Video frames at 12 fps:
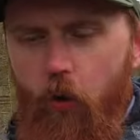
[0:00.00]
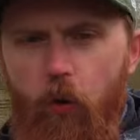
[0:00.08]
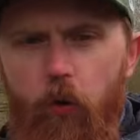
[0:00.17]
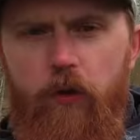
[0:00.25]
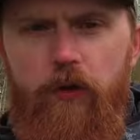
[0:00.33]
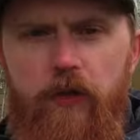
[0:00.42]

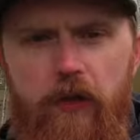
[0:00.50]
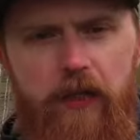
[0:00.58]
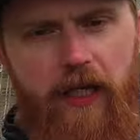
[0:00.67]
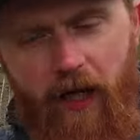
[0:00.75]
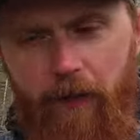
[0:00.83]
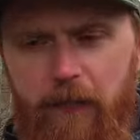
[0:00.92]
Und äh,
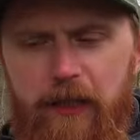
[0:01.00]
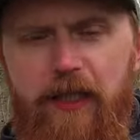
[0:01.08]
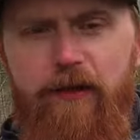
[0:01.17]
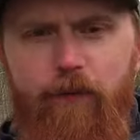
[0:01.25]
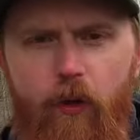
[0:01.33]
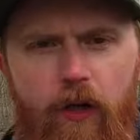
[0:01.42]
ja, mit
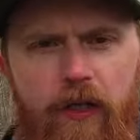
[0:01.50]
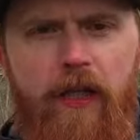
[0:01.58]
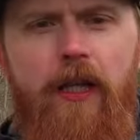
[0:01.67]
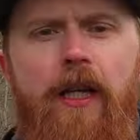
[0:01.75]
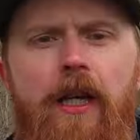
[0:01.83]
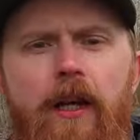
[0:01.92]
diesen
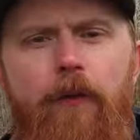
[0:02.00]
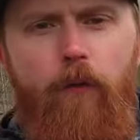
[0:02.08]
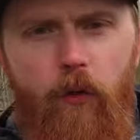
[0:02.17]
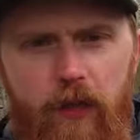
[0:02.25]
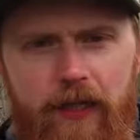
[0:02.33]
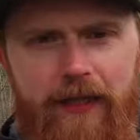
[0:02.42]
Worten
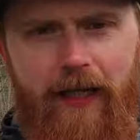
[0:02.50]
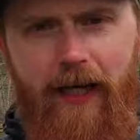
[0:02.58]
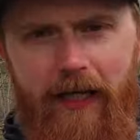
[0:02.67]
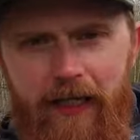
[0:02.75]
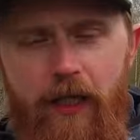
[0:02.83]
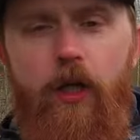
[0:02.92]
würde ich
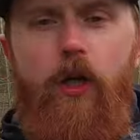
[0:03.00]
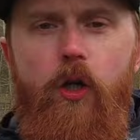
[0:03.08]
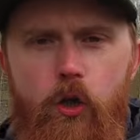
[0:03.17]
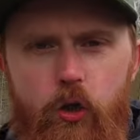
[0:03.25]
sagen,